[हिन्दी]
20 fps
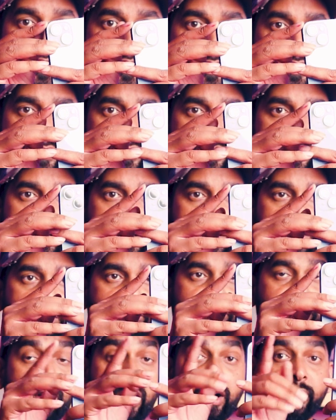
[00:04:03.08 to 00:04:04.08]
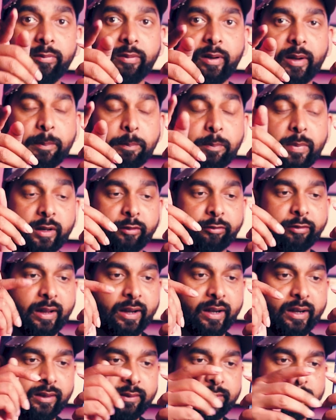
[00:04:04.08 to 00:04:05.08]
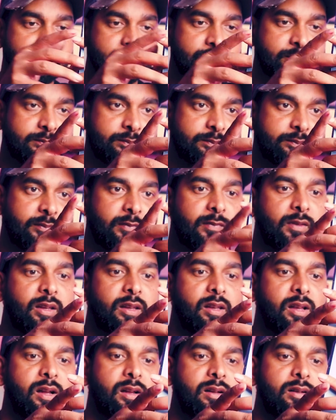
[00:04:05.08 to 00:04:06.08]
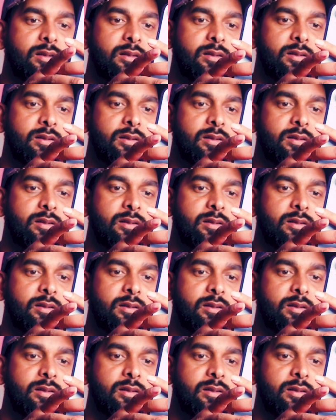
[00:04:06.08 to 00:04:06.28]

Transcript: के साठ फ्रेम पर सेकेंड या